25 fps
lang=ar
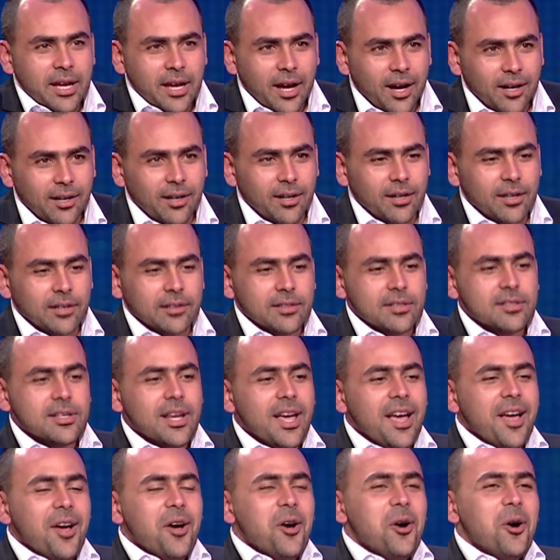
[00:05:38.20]
اي حاجه خالص اه
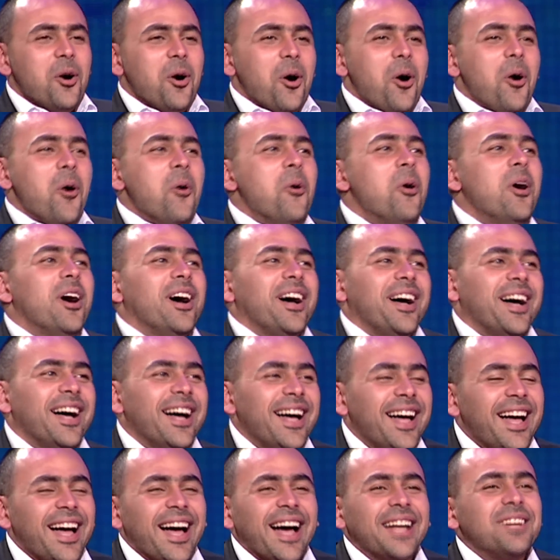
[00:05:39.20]
تمام هو
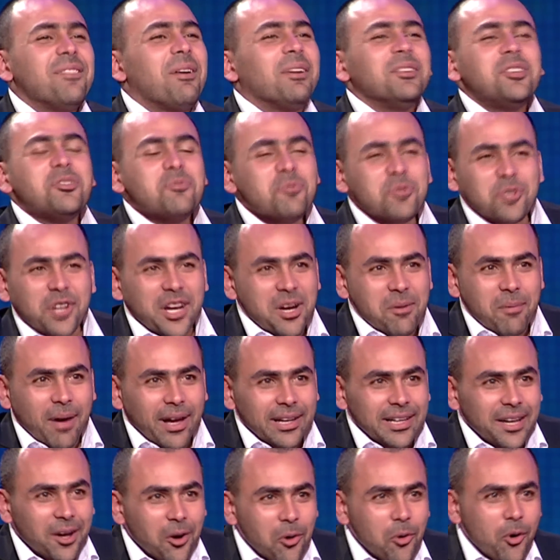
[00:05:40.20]
انا ما عنديش مشكله مع
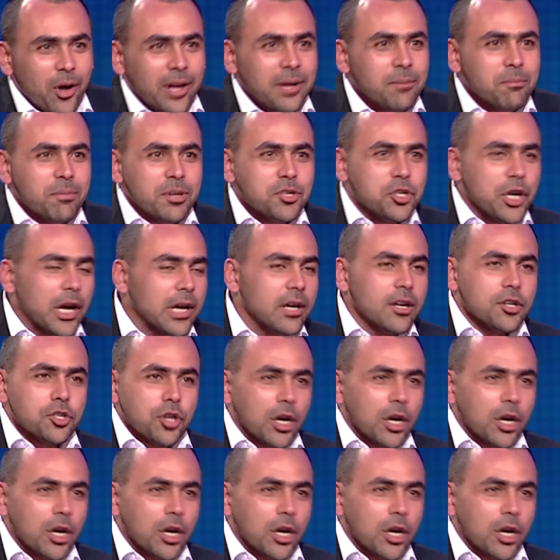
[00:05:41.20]
الاخوان بشكل